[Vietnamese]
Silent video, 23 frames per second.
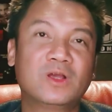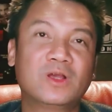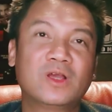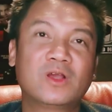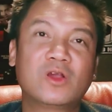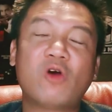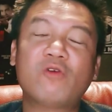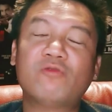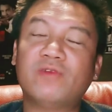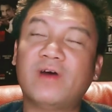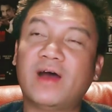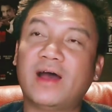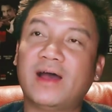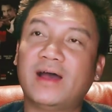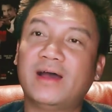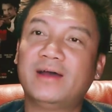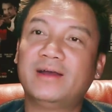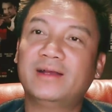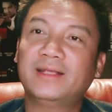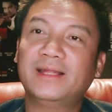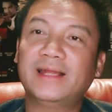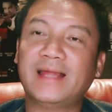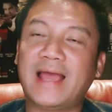cô vợ
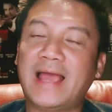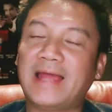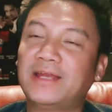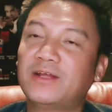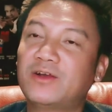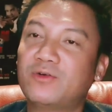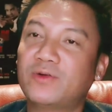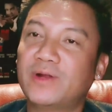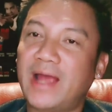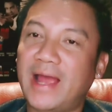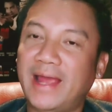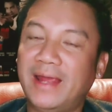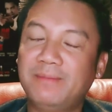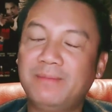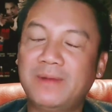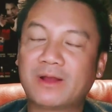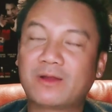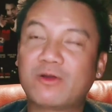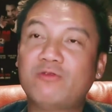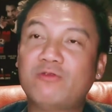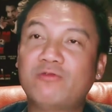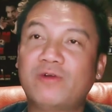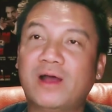với lại hai đứa con gái mà
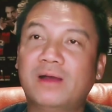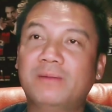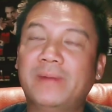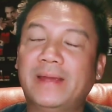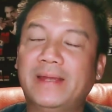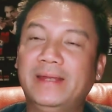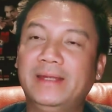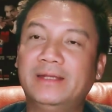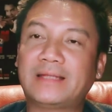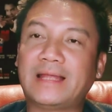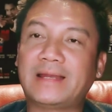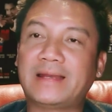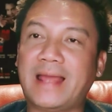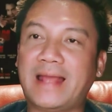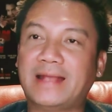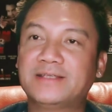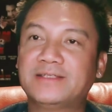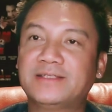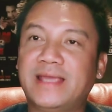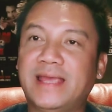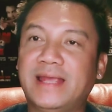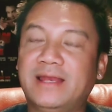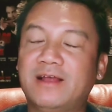cô vợ bị tai nạn
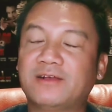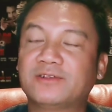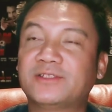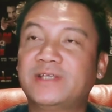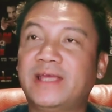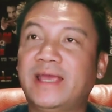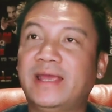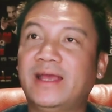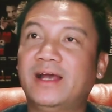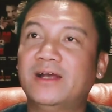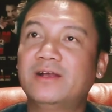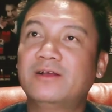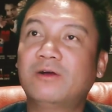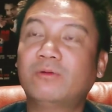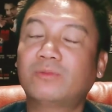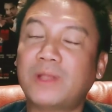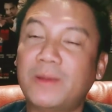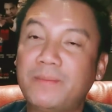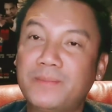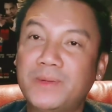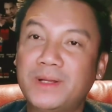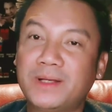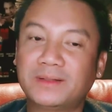xe lật xe ở con
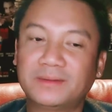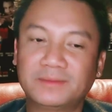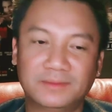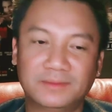tum đó